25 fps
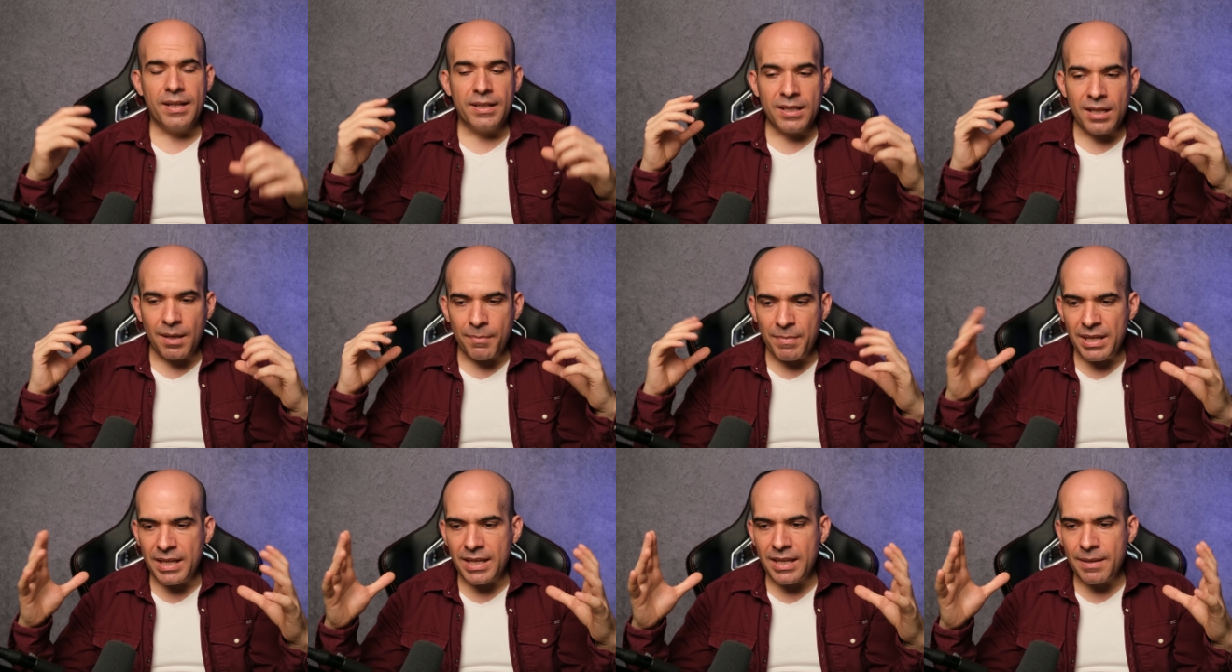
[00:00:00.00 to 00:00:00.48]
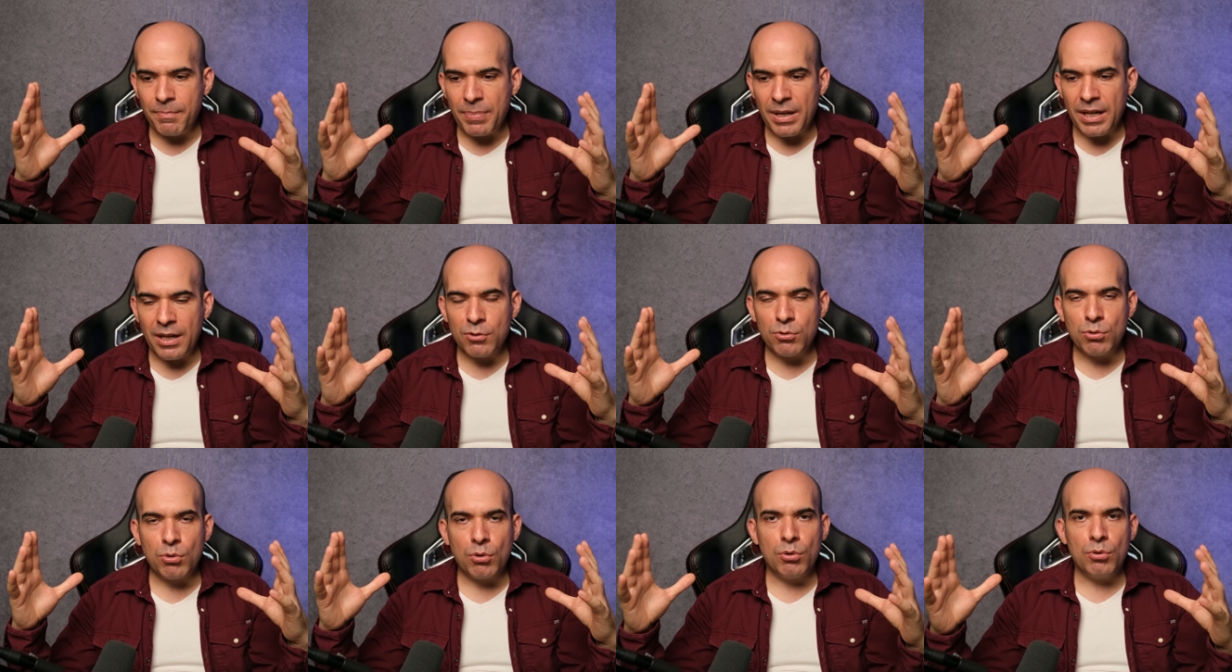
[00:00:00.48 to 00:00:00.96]
Tabii ki
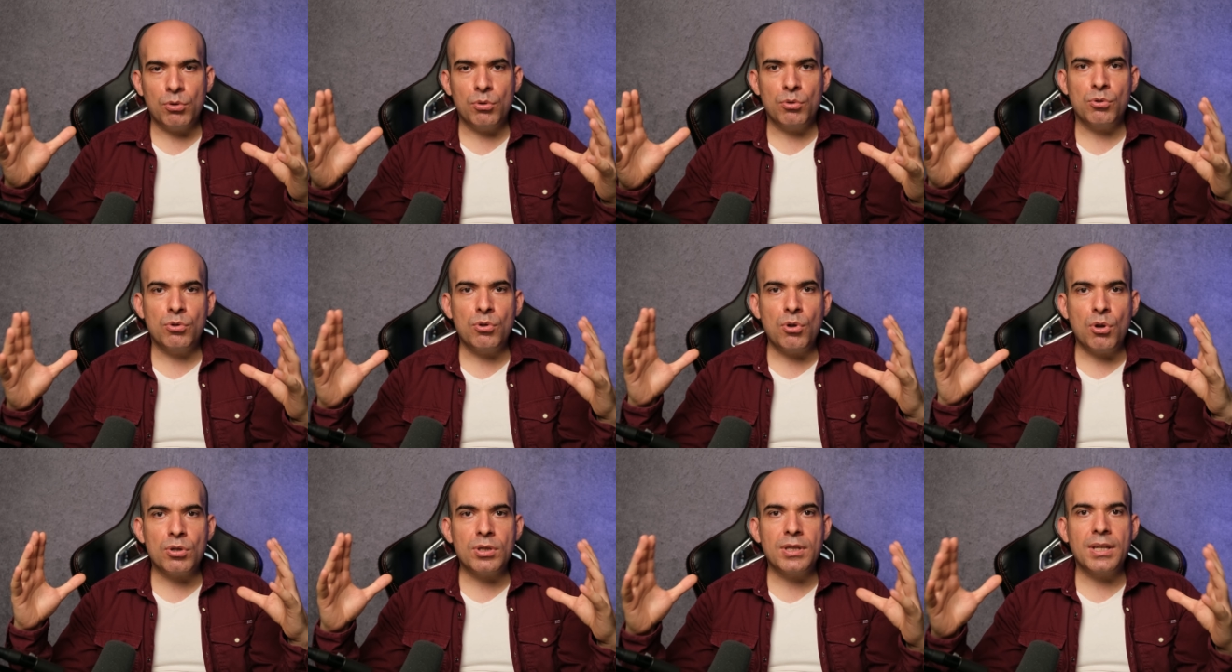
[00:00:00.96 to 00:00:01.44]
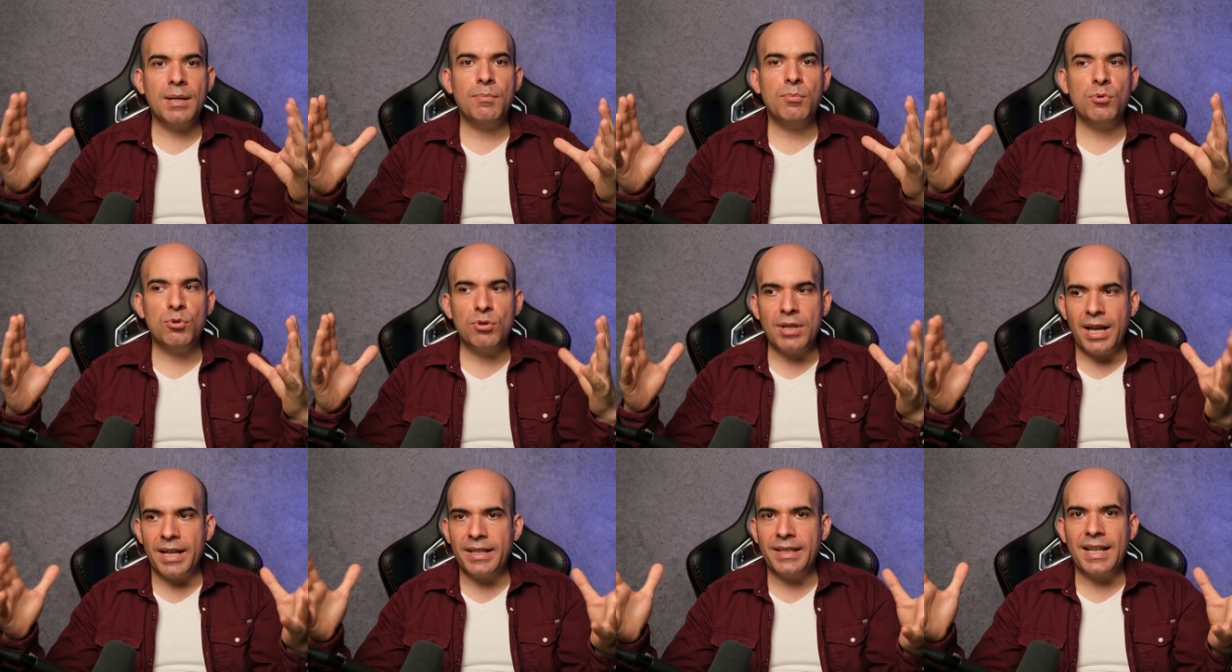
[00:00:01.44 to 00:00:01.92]
para sorununuz yoksa bu
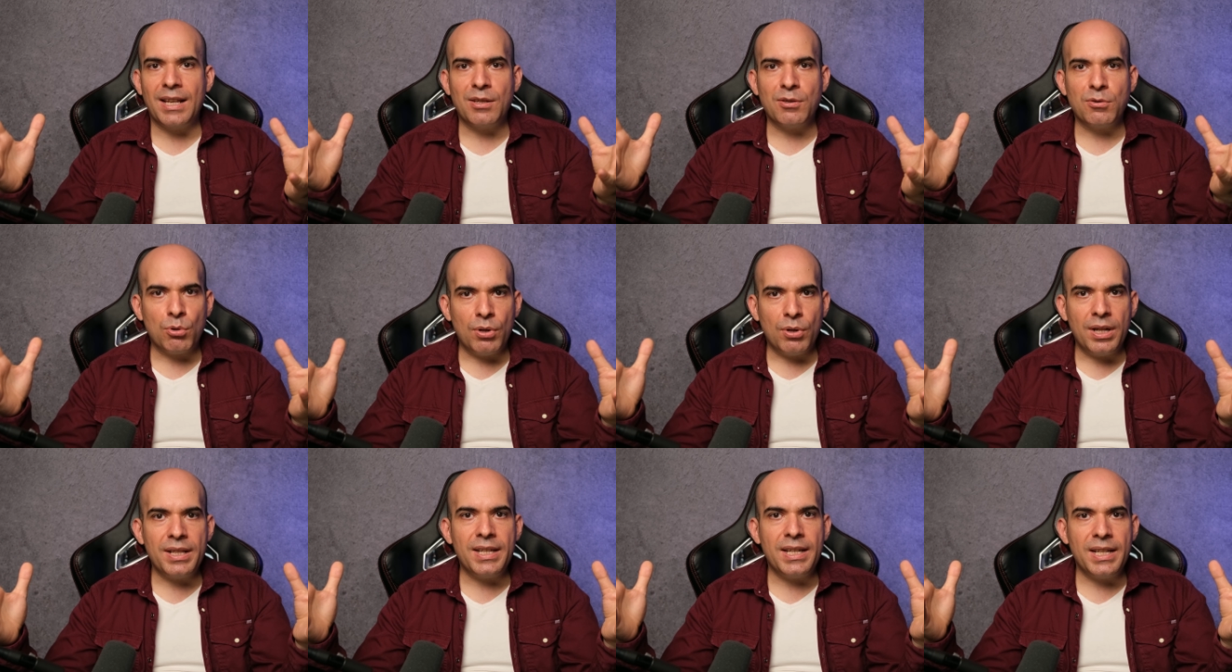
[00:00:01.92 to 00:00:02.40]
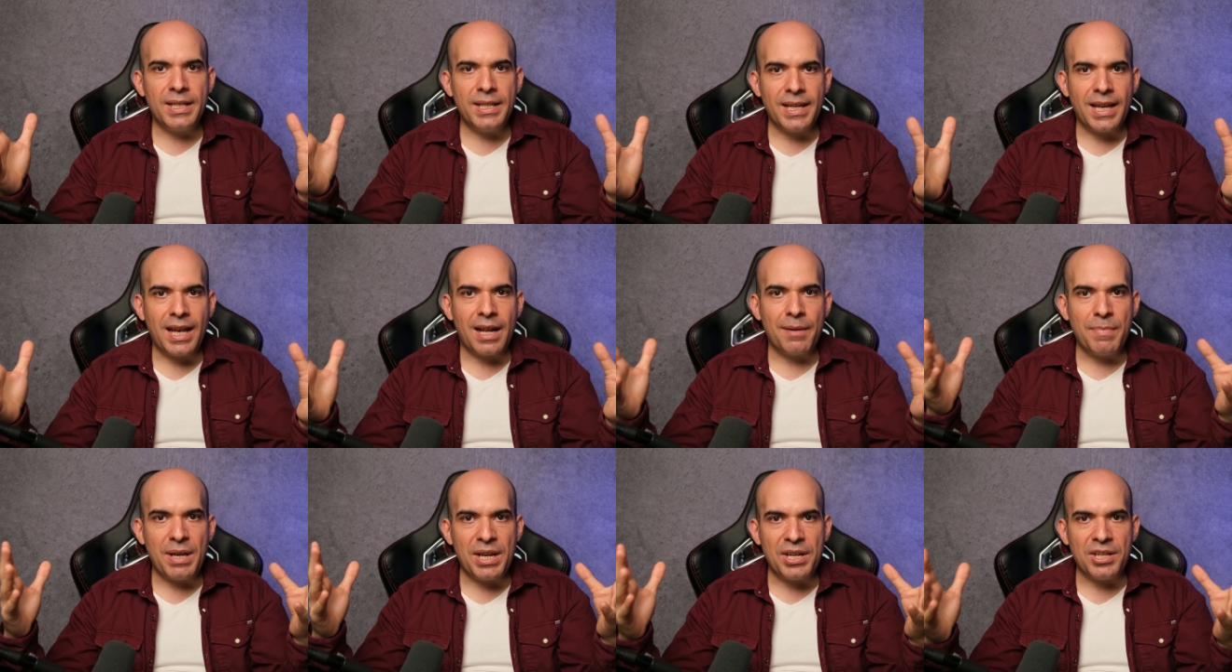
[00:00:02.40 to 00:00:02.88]
saatten sonra
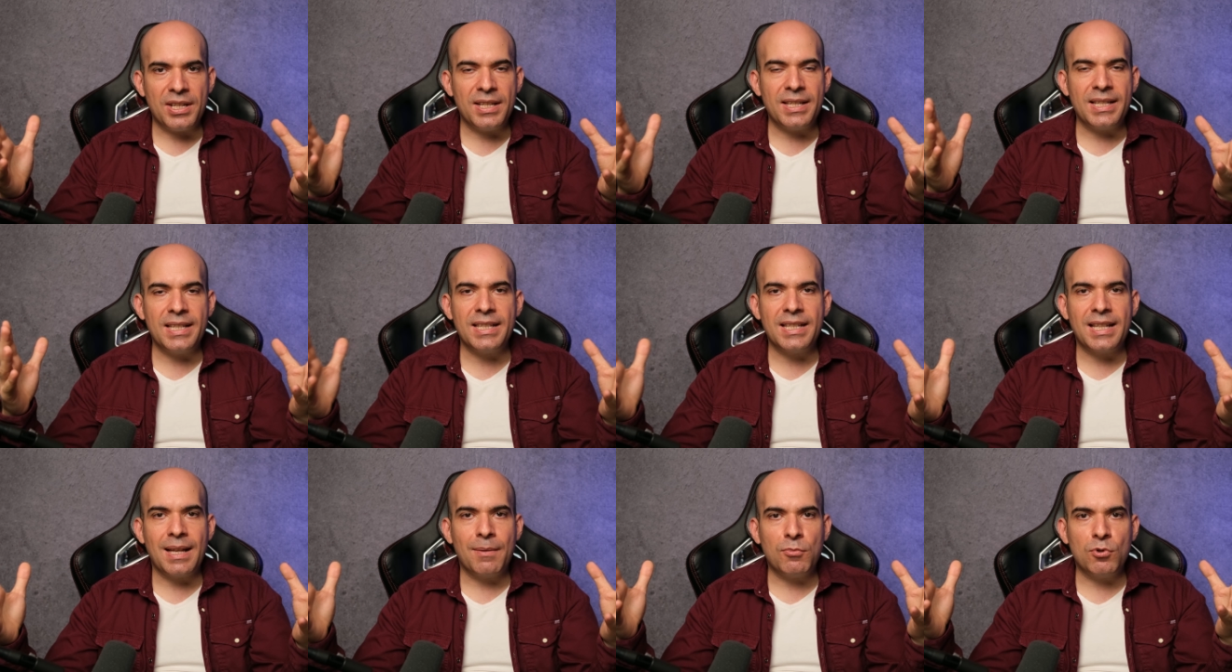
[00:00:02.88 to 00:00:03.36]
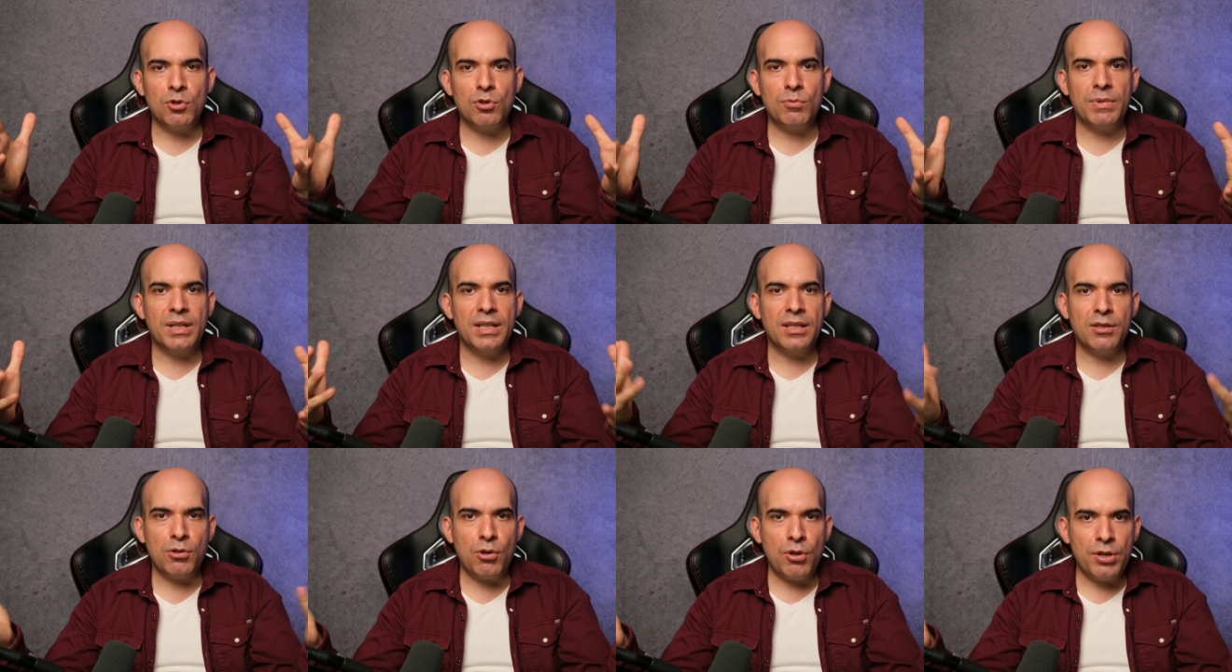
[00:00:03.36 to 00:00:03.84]
DDR5'li sistem
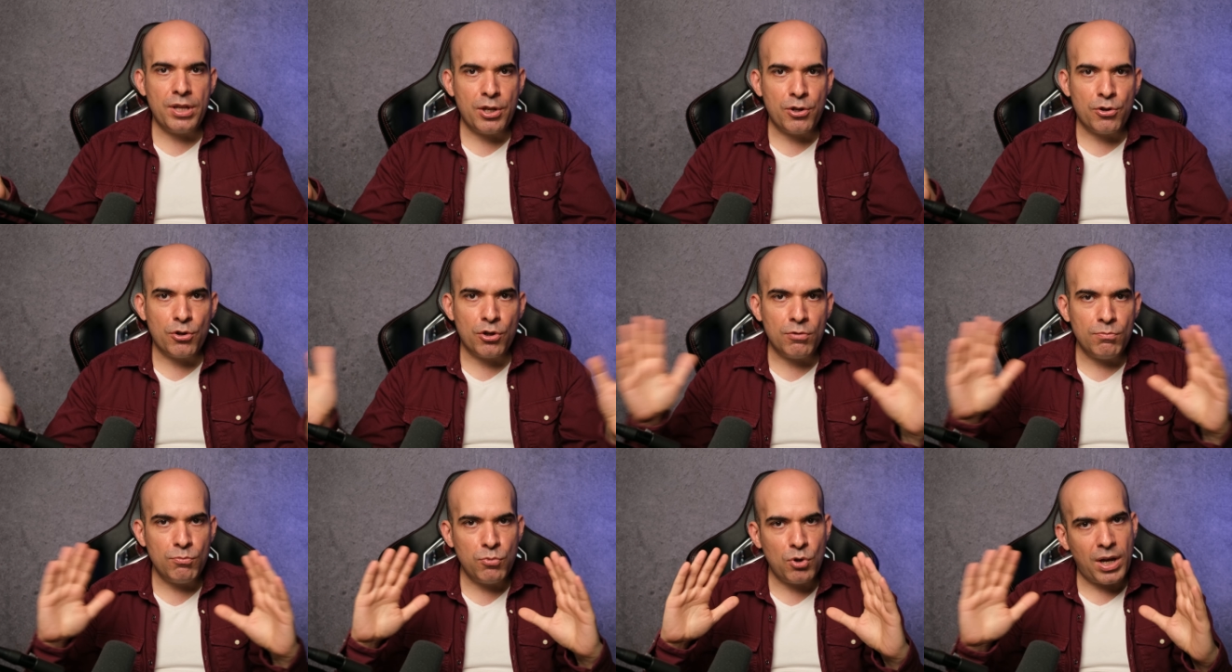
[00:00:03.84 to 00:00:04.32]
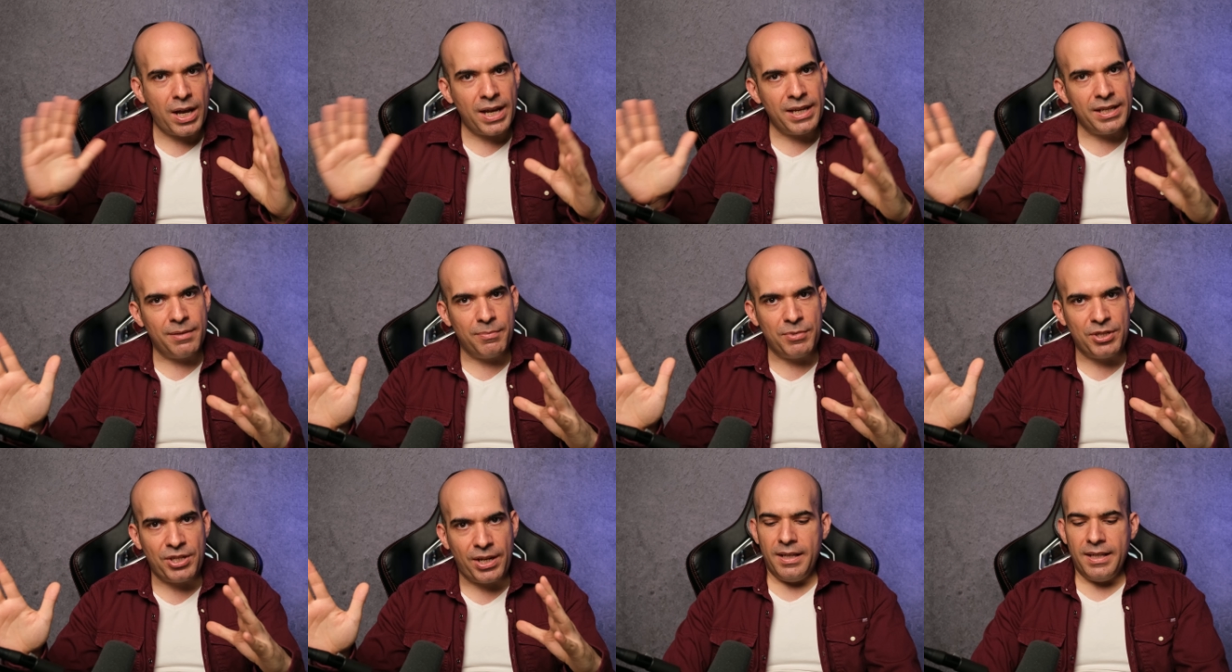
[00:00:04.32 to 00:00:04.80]
kurmanızı öneriyorum. Bu
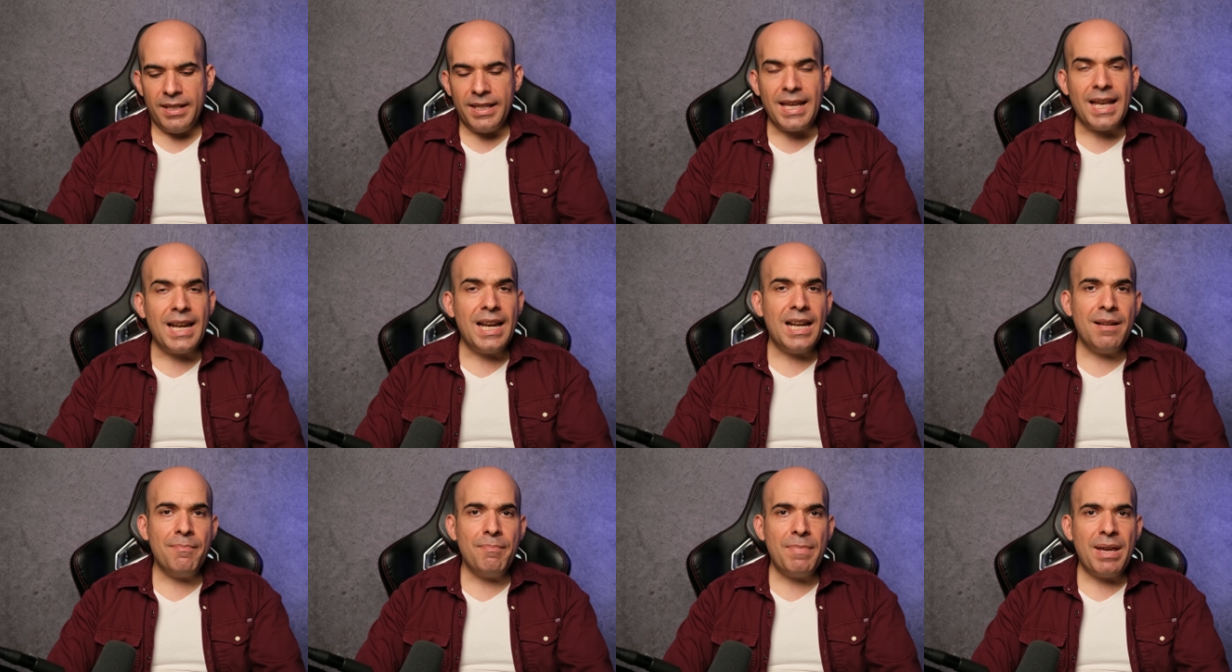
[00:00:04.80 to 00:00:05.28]
ayrı bir şey. Gelelim